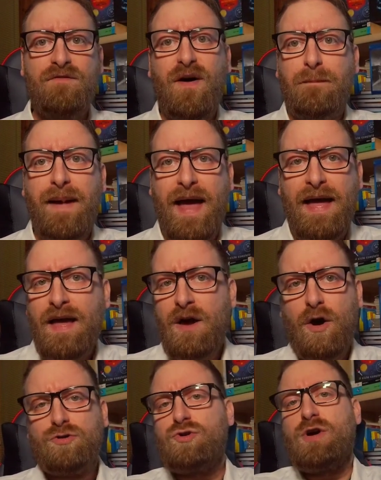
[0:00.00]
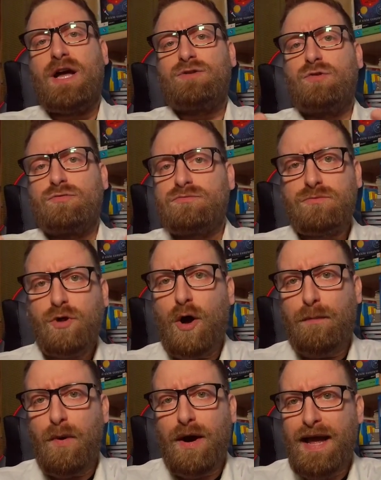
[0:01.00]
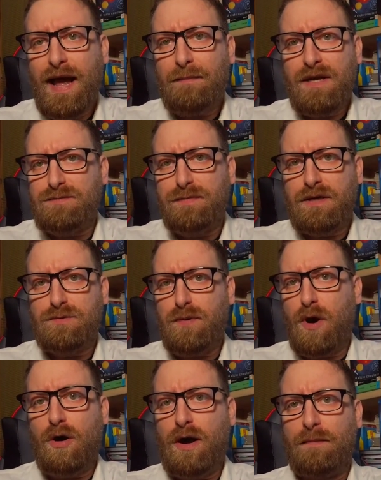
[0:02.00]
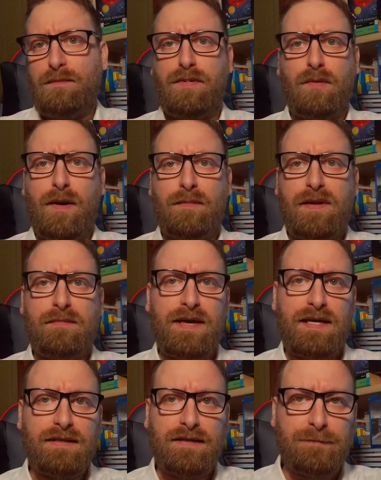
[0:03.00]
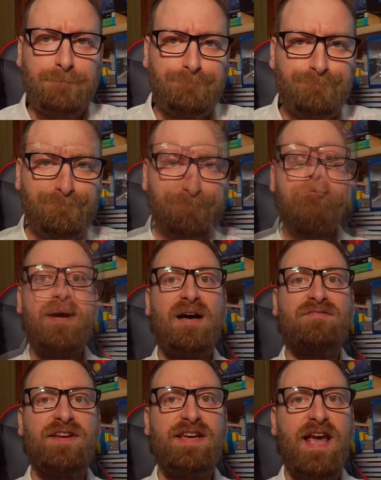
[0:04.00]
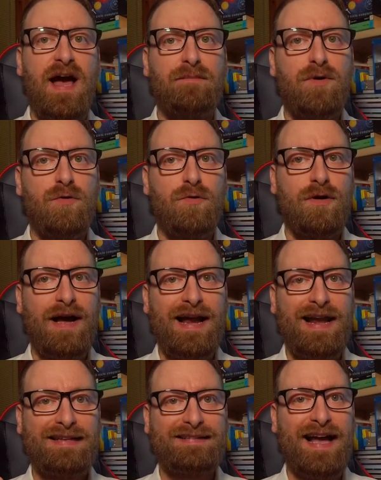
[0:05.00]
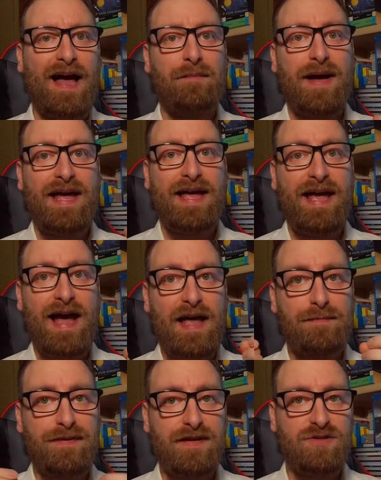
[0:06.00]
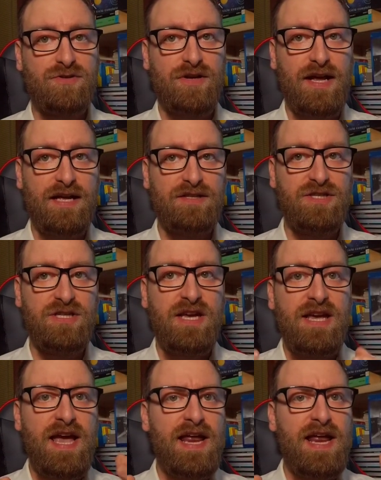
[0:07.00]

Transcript: Vabbè, ho giocato troppo a Kerbal Space Program probabilmente. Ma veniamo ora alla trama e ai personaggi.